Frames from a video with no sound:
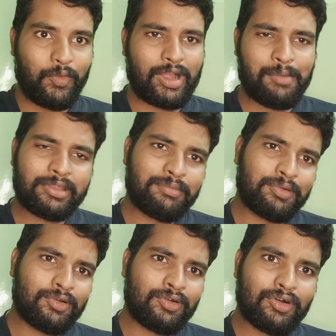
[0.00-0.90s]
ఒకప్పుడు
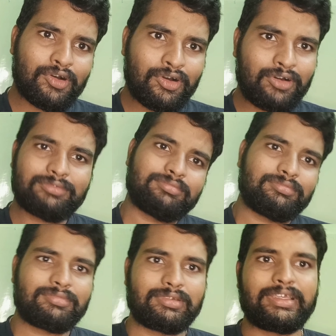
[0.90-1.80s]
ఎప్పుడో
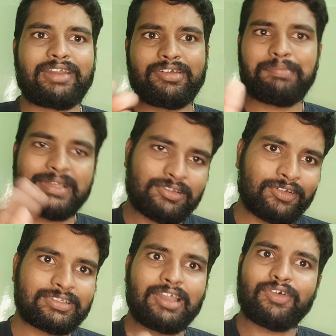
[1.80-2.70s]
ఇరవై పది
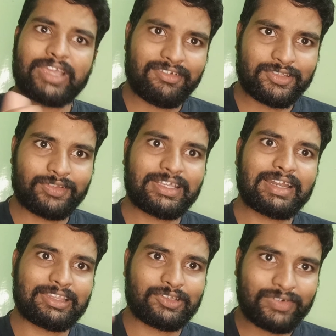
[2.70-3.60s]
సంవత్సరాలు ఒక ఇరవై
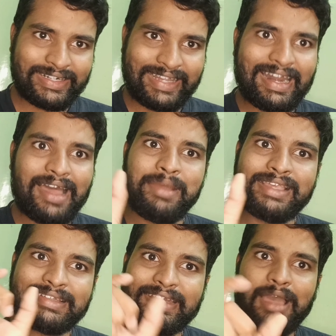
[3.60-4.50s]
సంవత్సరాల క్రితం
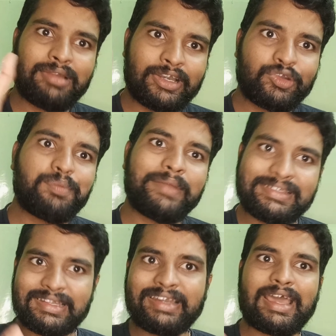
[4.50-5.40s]
టెరామైసిన్ ట్యాబ్లెట్
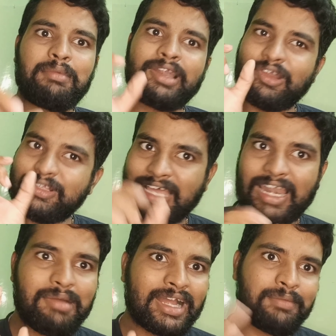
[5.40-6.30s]
పెన్సిలిన్ ట్యాబ్లెట్లు
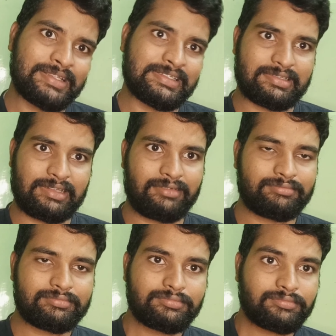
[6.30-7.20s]
చాలా బాగా పనిచేసినాయి
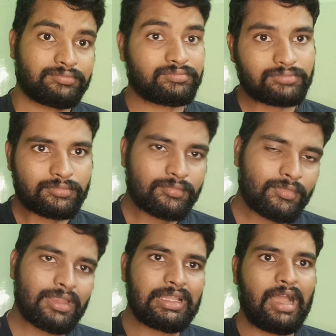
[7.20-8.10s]

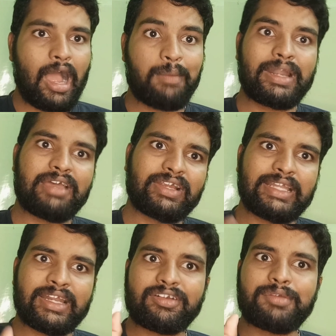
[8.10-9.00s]
అప్పుడు
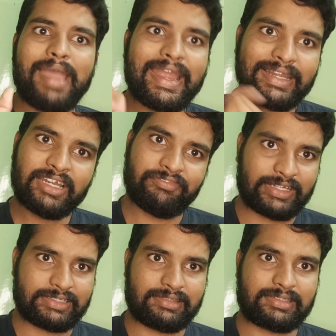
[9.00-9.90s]
ఎఫెక్ట్ అయినటువంటి బ్యాక్టీరియల్
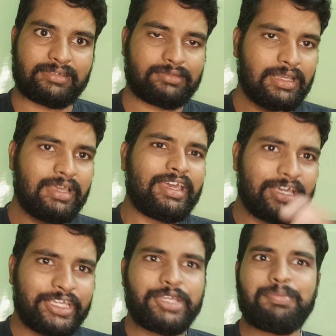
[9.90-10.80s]
ఇన్ఫెక్షన్స్కి
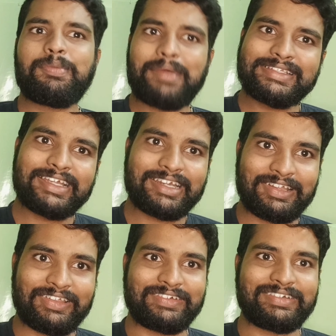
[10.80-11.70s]
ఇప్పుడు
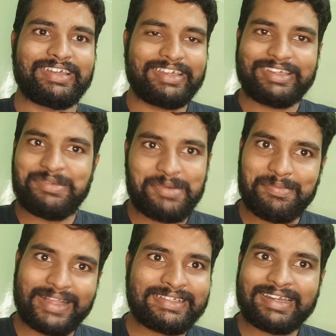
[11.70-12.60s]
పనిచేయట్లేదు ఇప్పుడు
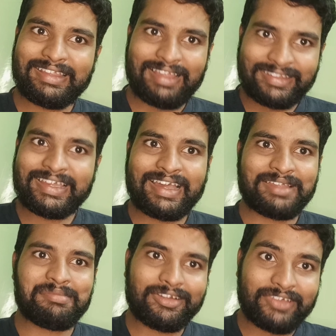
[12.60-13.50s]
పనిచేయట్లేదు అందుకే
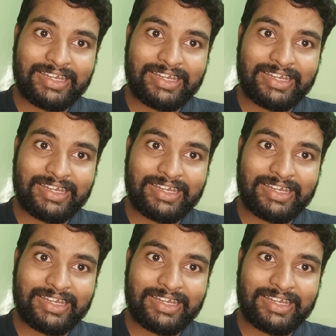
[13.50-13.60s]
కదా మనం